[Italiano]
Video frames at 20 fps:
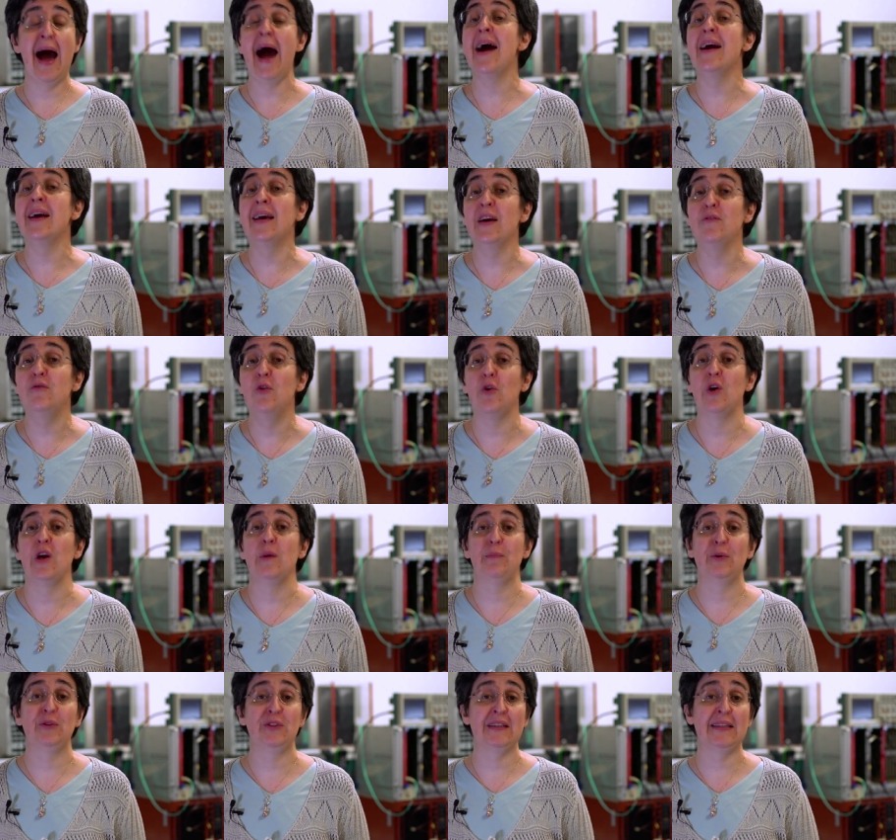Anche
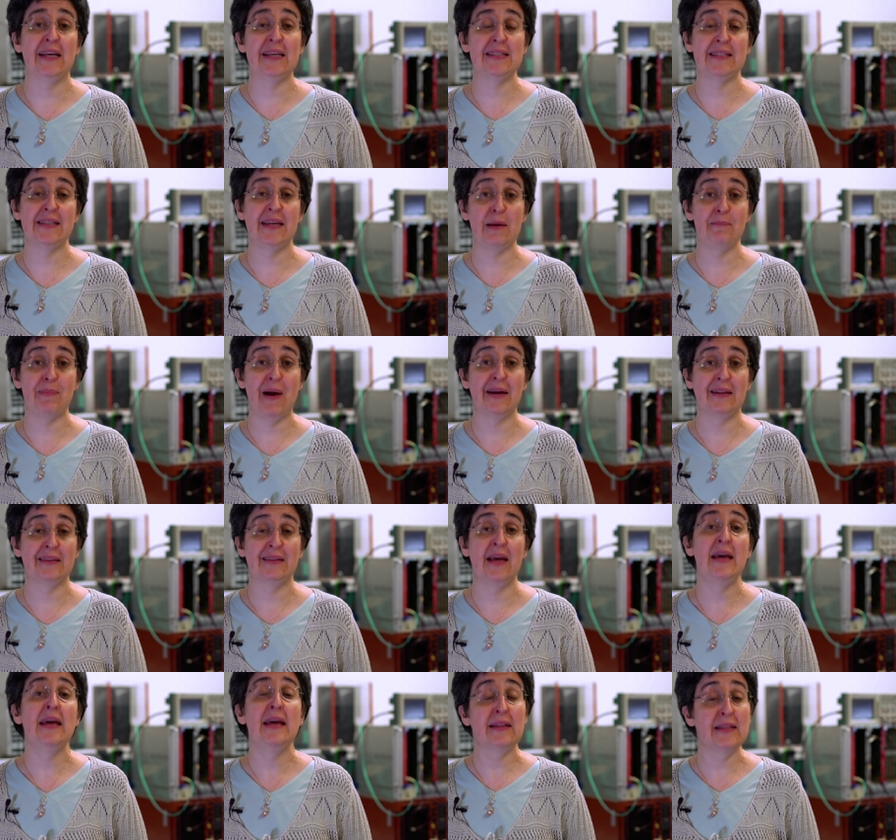voi potete essere
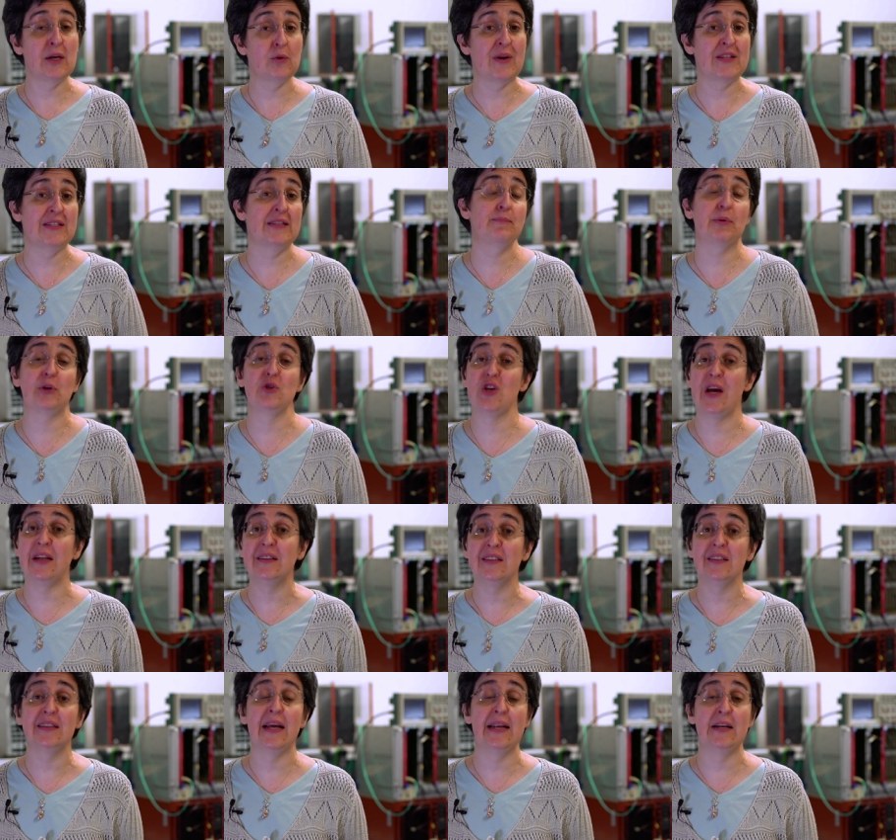parte di questi
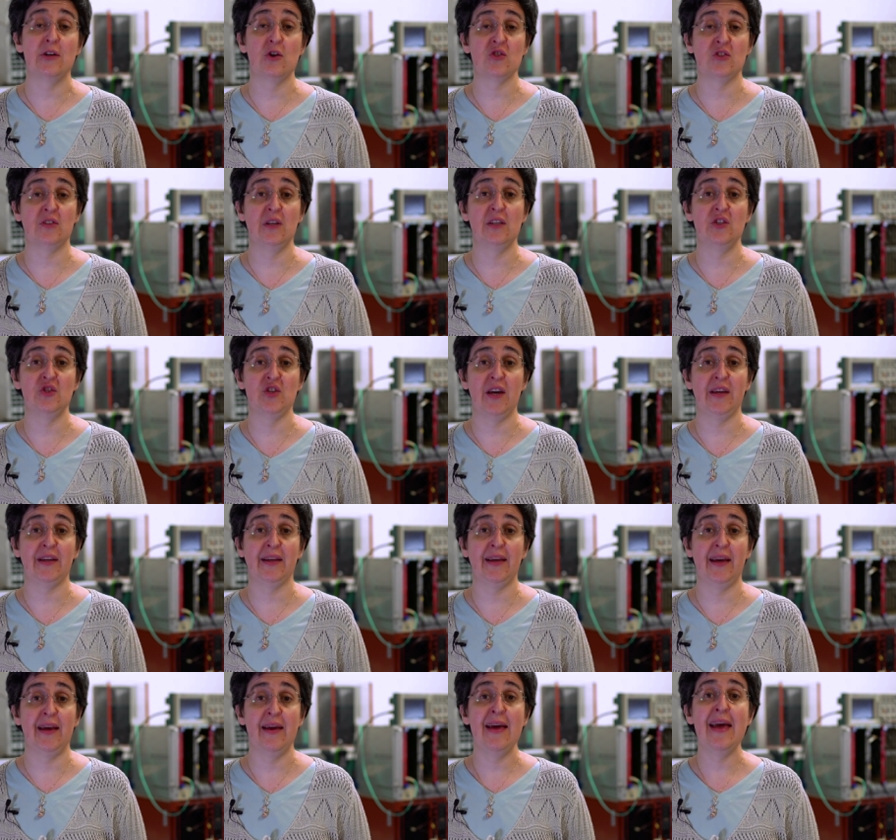progetti e delle nostre
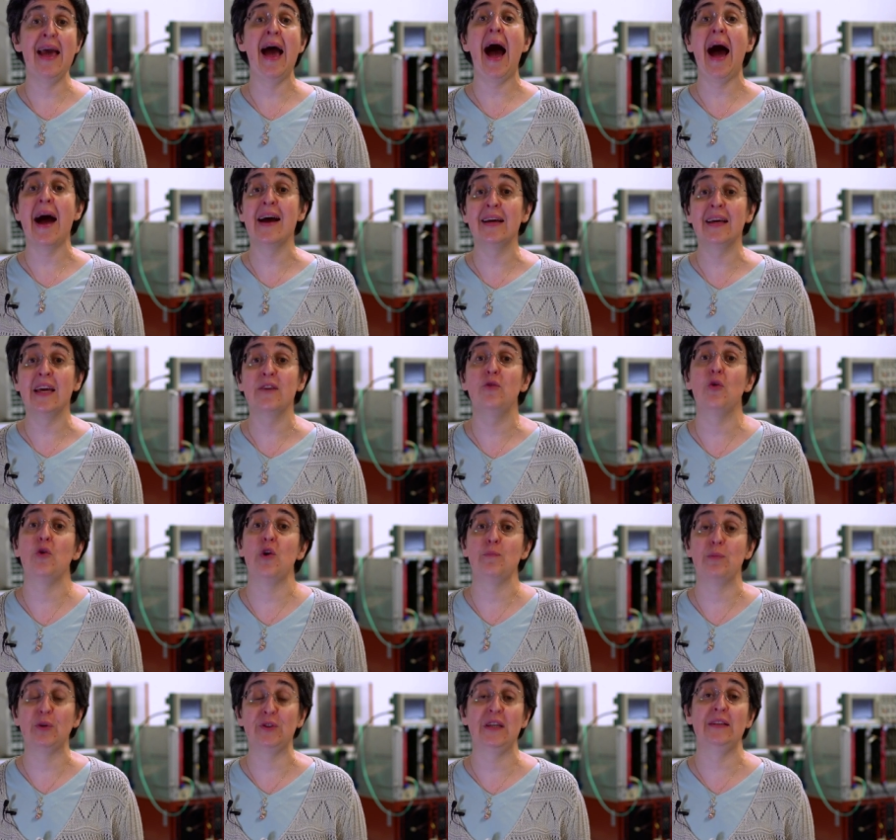ricerche. Anche
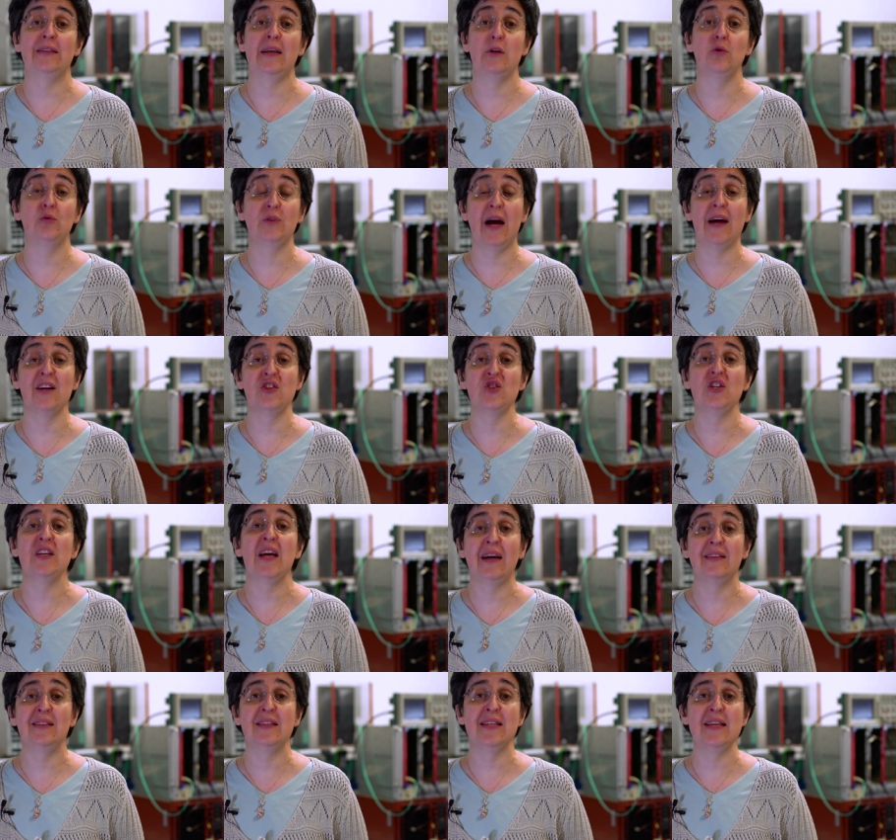voi potete
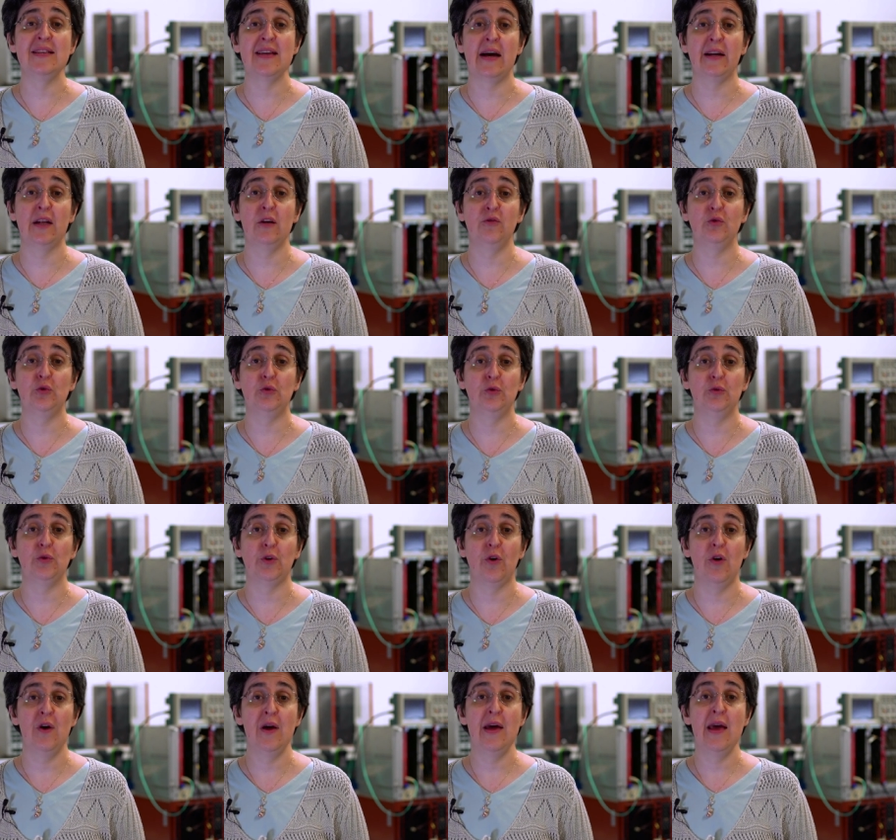aiutarci a disegnare il
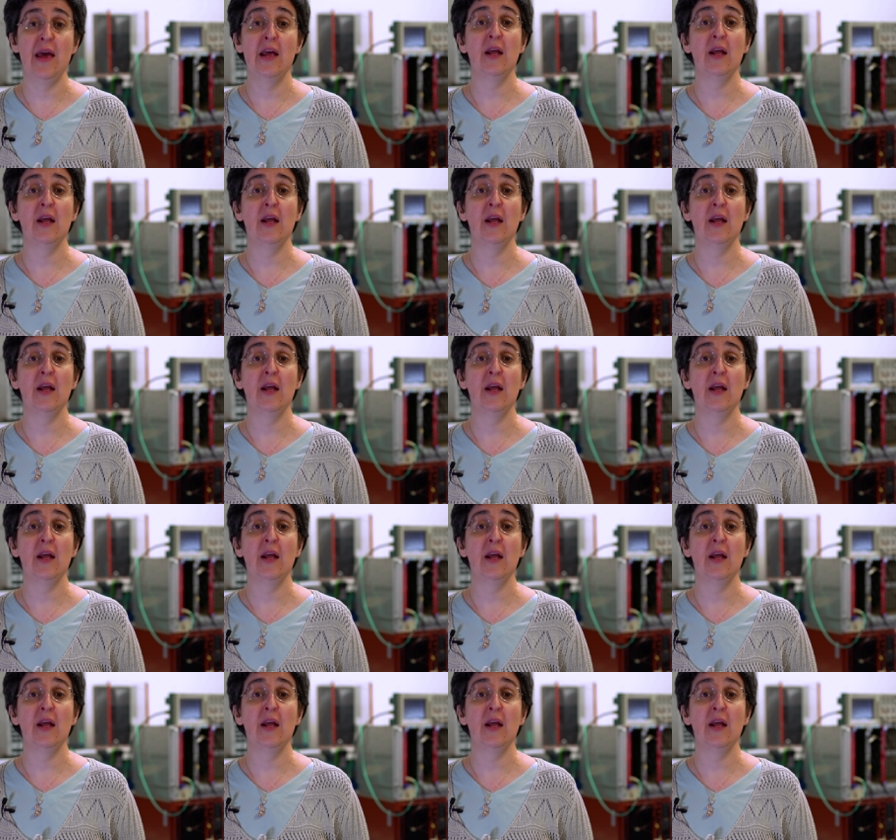futuro.